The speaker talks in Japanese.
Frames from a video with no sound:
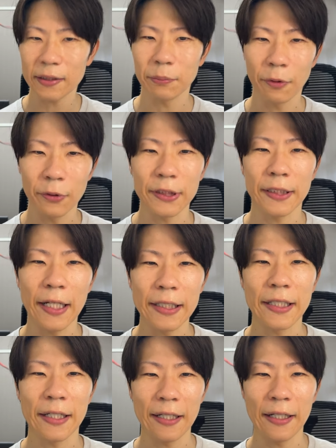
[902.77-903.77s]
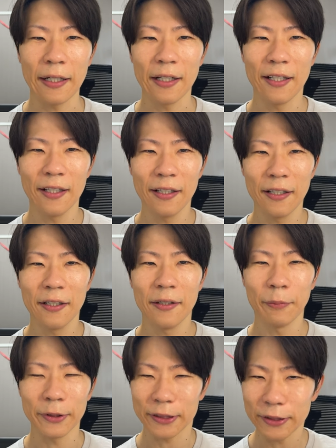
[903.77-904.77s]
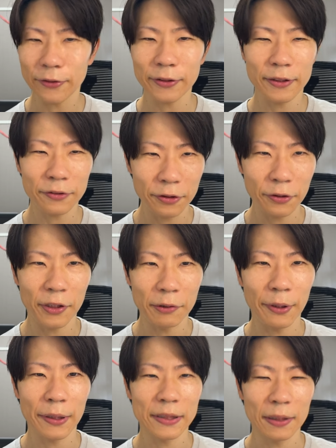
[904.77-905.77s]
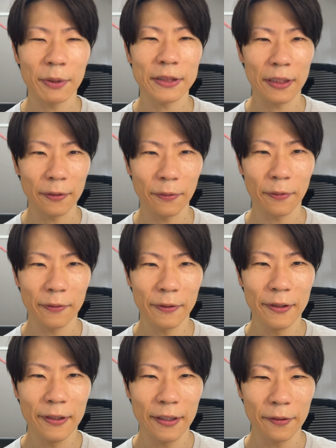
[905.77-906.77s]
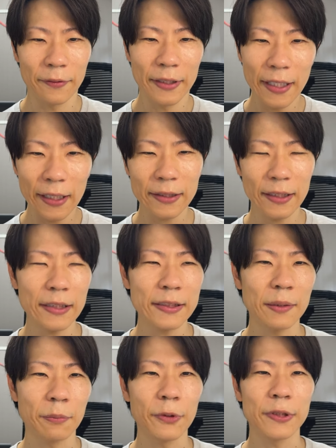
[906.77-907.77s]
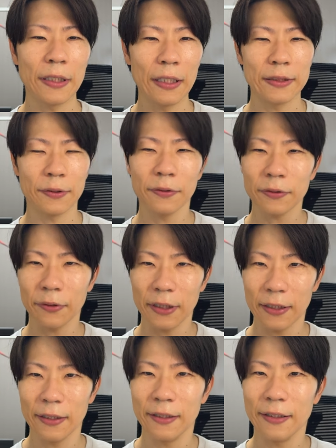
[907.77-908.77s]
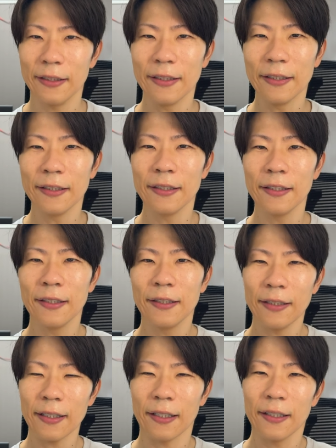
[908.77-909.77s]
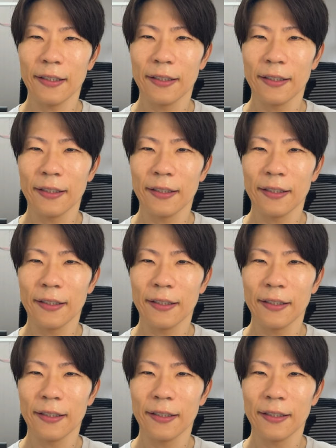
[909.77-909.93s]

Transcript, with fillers: るものじゃないから、もうずっとずっと今日言い訳してますけど、あの、狙って出せるものじゃないです。本当に。なんか、